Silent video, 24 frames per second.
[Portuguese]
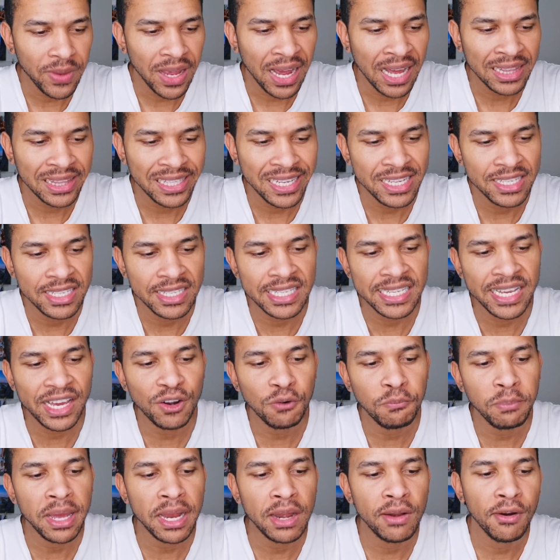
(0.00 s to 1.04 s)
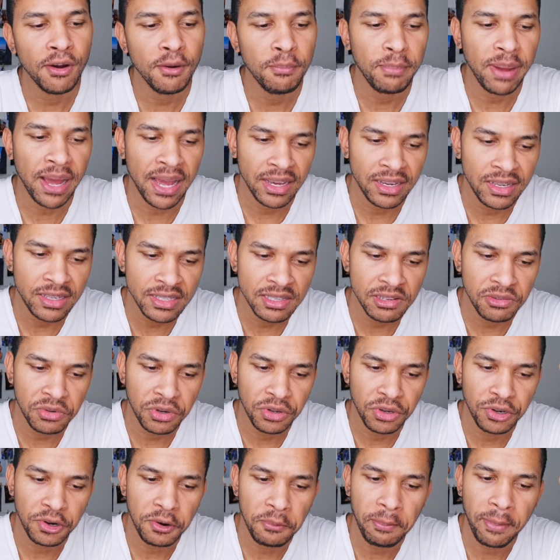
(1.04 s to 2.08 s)
a terceiro melhor país da
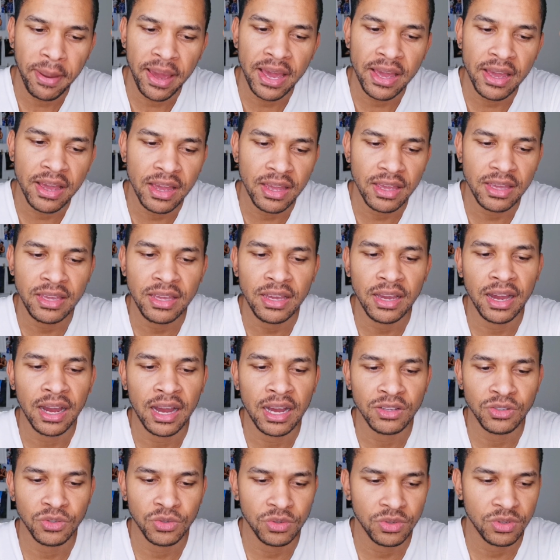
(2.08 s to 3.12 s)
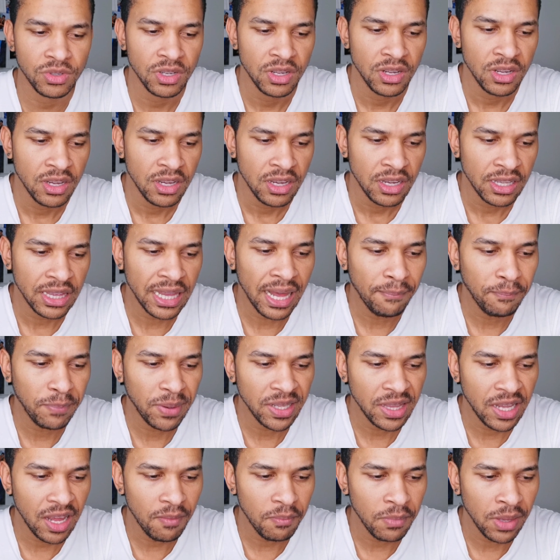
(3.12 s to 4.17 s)
União Europeia em casos da
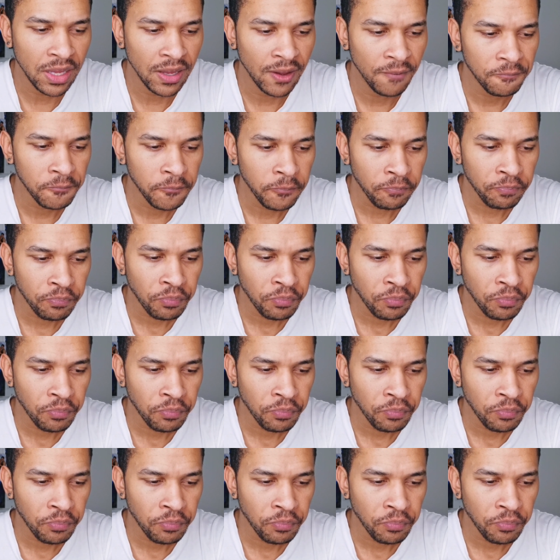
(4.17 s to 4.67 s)
pandemia.